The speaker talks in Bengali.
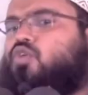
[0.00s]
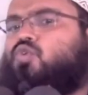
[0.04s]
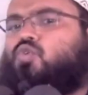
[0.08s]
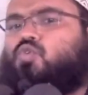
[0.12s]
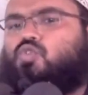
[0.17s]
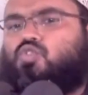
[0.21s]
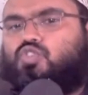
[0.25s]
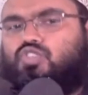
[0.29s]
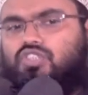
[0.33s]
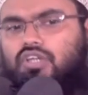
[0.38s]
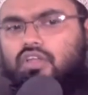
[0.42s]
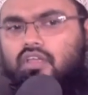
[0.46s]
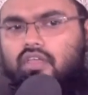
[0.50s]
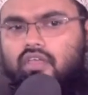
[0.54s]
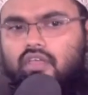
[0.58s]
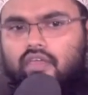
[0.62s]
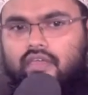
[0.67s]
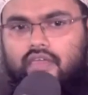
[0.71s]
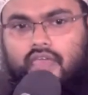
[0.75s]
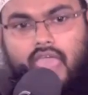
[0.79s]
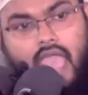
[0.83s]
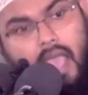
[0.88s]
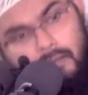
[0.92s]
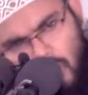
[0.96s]
মানুষ
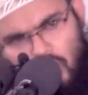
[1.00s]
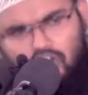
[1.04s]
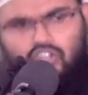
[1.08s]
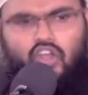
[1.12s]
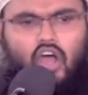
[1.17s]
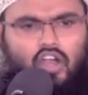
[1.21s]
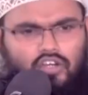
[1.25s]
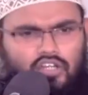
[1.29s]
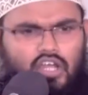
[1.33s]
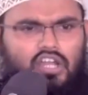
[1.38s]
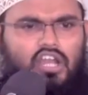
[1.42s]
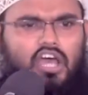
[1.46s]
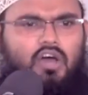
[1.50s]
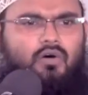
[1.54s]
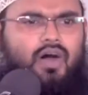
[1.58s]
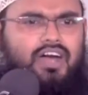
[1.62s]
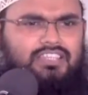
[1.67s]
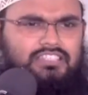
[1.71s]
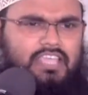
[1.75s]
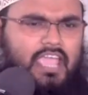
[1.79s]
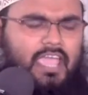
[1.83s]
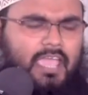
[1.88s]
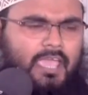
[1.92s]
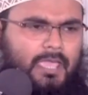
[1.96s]
এমন ঘটনাও
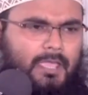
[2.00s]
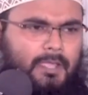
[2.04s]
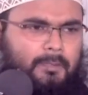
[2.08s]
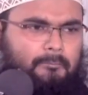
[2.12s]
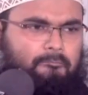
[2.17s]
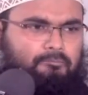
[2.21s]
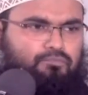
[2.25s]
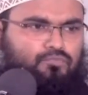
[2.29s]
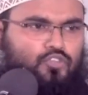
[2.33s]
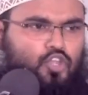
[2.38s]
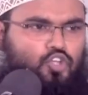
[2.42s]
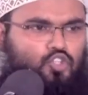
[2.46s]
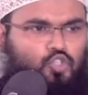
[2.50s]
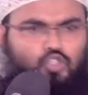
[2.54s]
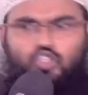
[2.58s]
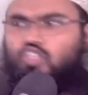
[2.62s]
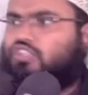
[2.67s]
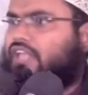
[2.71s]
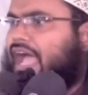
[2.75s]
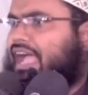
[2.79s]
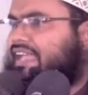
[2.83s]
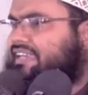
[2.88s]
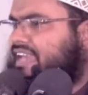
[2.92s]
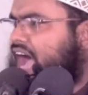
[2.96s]
আছে শুধু
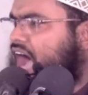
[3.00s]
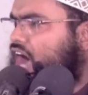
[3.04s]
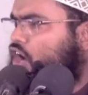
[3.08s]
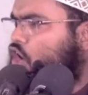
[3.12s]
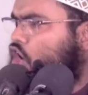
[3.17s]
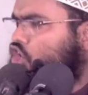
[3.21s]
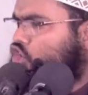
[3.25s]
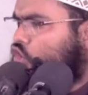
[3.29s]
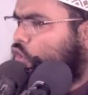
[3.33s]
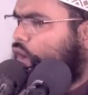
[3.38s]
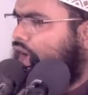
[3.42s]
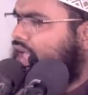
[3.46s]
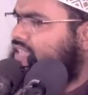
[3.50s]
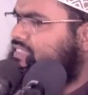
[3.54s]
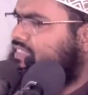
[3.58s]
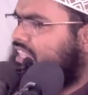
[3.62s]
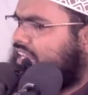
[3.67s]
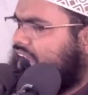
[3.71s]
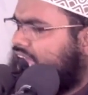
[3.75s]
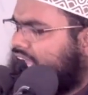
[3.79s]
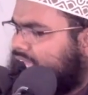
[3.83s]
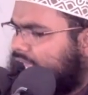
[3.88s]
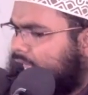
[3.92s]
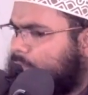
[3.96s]
তাই না গত
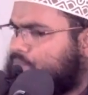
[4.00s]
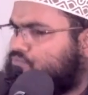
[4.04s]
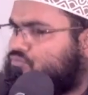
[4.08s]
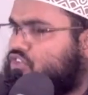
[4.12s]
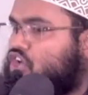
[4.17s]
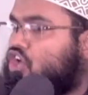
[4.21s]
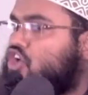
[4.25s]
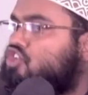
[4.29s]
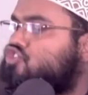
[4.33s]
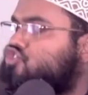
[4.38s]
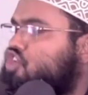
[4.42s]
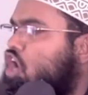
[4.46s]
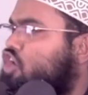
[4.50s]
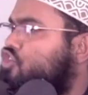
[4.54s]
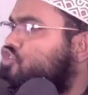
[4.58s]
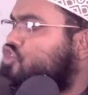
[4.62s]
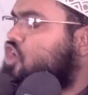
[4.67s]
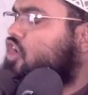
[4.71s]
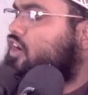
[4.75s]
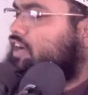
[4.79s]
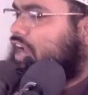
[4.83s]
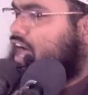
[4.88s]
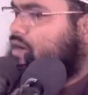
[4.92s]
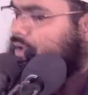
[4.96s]
কয়েকদিন আগে
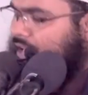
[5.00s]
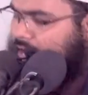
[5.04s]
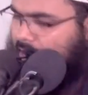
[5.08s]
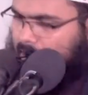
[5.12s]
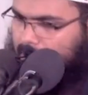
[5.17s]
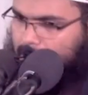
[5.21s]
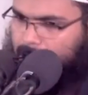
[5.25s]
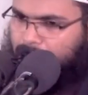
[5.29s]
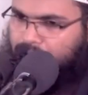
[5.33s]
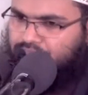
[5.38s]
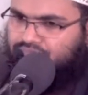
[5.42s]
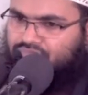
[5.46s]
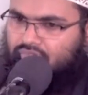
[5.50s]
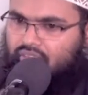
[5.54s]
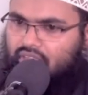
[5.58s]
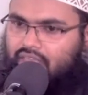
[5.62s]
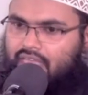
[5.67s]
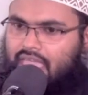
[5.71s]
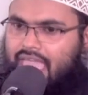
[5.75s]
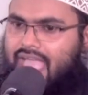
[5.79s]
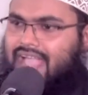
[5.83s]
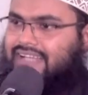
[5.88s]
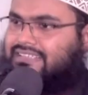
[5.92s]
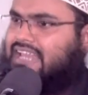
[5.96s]
চট্টগ্রামের
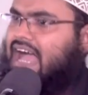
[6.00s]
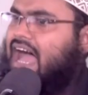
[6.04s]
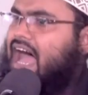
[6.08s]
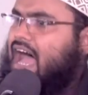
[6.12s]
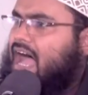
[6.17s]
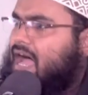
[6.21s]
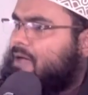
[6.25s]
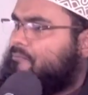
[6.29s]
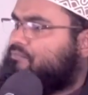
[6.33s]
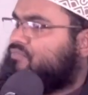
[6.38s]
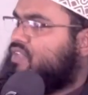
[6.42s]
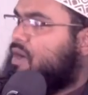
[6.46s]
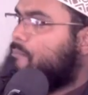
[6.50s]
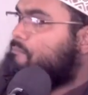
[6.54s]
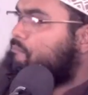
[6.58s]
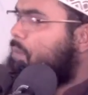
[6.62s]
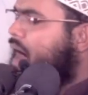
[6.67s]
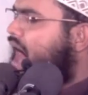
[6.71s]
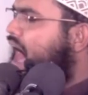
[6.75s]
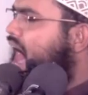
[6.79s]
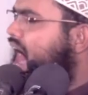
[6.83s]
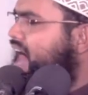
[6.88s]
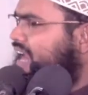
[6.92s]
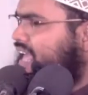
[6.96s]
একটা
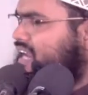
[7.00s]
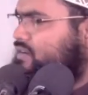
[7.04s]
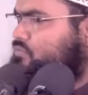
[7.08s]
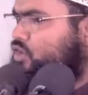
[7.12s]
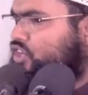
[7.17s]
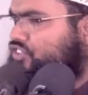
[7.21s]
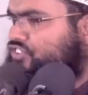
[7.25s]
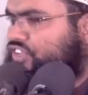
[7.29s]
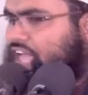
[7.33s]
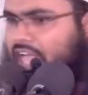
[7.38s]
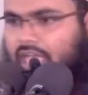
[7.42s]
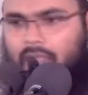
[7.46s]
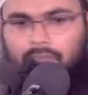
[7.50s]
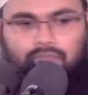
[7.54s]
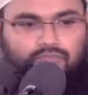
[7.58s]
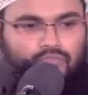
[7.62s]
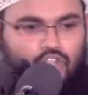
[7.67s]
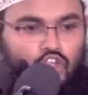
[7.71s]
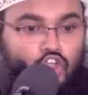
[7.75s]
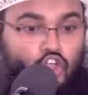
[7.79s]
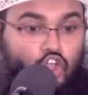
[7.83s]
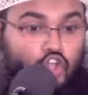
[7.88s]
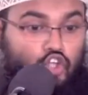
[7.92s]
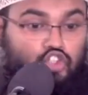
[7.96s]
পাহাড়ের মধ্যে
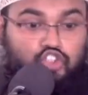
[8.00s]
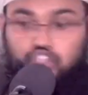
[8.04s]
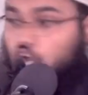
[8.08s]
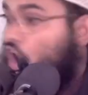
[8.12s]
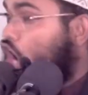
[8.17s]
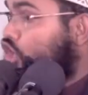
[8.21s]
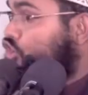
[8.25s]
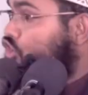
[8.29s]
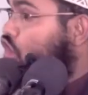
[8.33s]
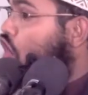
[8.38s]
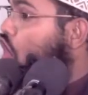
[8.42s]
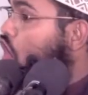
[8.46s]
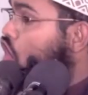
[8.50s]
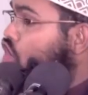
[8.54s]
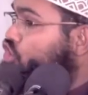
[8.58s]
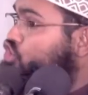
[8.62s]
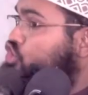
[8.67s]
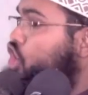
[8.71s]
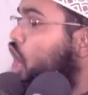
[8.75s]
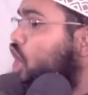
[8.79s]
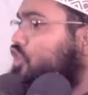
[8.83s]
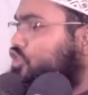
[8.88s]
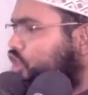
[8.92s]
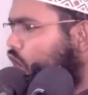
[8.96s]
শত
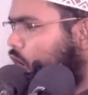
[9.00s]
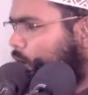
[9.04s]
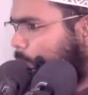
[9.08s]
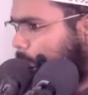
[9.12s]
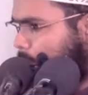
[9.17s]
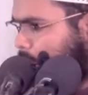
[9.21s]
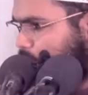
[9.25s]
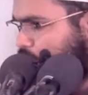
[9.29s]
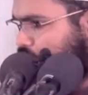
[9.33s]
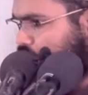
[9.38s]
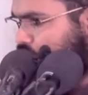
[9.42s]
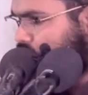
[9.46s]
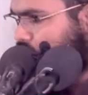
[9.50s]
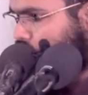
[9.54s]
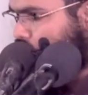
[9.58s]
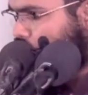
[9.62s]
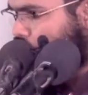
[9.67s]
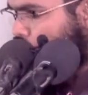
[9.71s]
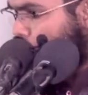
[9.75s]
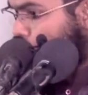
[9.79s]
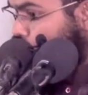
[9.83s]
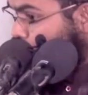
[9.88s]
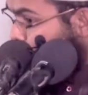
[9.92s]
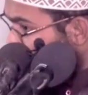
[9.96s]
শত
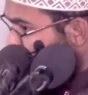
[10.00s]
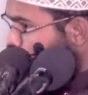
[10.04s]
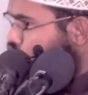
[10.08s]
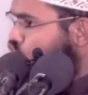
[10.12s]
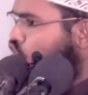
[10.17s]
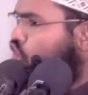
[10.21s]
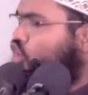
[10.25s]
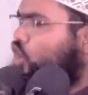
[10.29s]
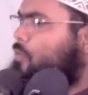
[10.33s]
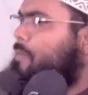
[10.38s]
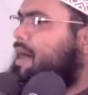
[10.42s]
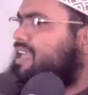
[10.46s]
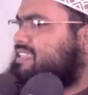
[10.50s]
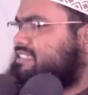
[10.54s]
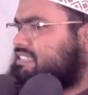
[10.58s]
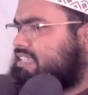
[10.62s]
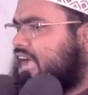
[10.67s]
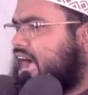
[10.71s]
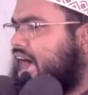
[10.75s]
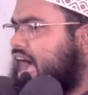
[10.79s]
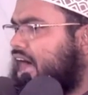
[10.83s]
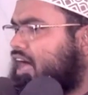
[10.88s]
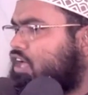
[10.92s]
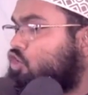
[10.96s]
ছোট ছোট
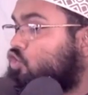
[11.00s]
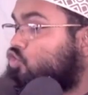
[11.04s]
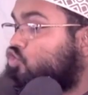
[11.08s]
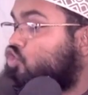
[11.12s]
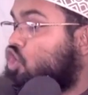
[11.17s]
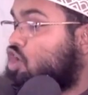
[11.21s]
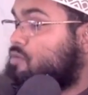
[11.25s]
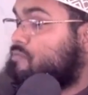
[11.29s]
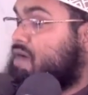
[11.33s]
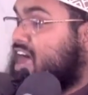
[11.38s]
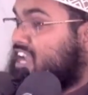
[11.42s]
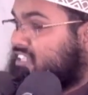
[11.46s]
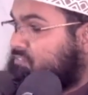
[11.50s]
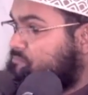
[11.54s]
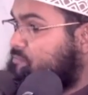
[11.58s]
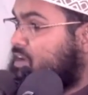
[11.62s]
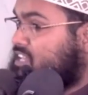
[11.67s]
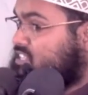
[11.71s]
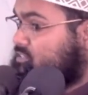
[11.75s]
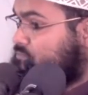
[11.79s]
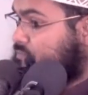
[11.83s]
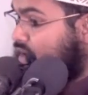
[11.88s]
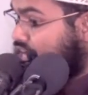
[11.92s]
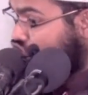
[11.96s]
বাচ্চা দুই মাস
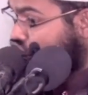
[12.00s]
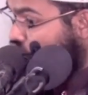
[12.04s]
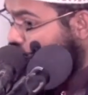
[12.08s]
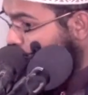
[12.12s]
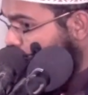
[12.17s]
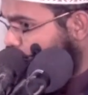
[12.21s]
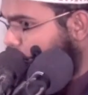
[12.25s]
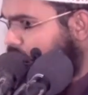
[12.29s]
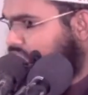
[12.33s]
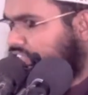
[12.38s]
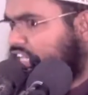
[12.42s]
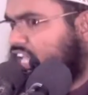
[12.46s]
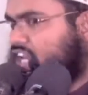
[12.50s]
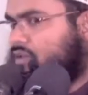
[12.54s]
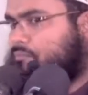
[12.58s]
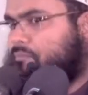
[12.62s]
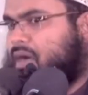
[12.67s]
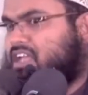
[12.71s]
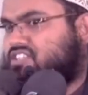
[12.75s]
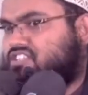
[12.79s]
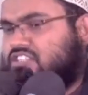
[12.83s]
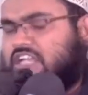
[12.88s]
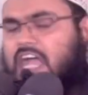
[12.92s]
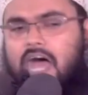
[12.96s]
পাঁচ মাস দশ মাসের
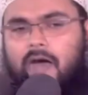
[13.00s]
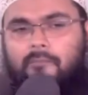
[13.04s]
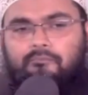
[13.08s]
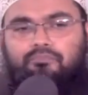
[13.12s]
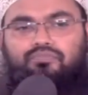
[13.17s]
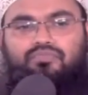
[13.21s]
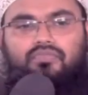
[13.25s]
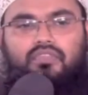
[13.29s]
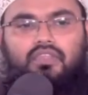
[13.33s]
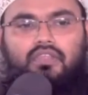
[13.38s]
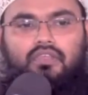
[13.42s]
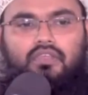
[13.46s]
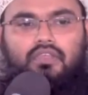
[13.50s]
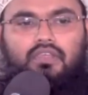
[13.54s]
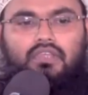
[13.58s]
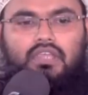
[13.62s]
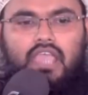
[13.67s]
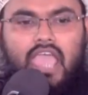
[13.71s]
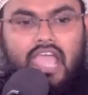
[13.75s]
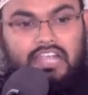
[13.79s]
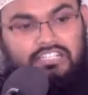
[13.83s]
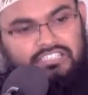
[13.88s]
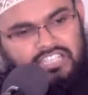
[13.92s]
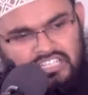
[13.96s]
বাচ্চা
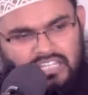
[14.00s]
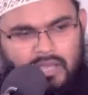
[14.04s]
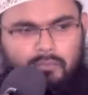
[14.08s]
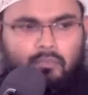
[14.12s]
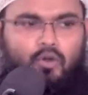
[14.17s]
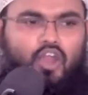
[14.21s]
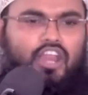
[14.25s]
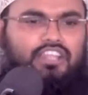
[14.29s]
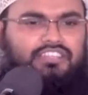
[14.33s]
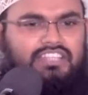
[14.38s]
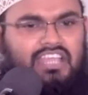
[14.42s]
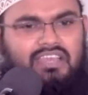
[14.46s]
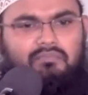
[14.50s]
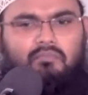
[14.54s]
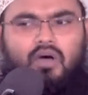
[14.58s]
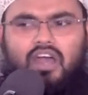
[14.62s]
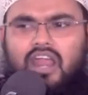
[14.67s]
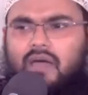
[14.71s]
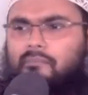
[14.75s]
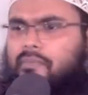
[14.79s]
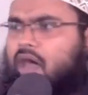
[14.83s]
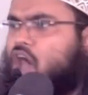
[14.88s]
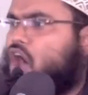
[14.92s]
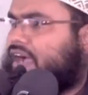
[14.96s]
একসাথে পলিথিন
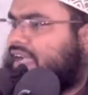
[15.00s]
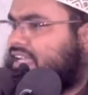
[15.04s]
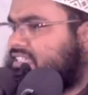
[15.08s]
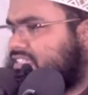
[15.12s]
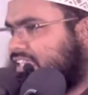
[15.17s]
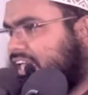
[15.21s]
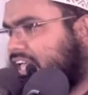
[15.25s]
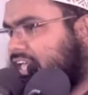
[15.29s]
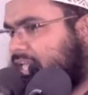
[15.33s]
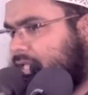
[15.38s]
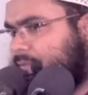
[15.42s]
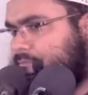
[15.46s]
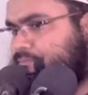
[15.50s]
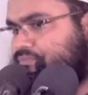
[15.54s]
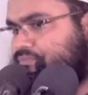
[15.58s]
ভরা পাওয়া গেছে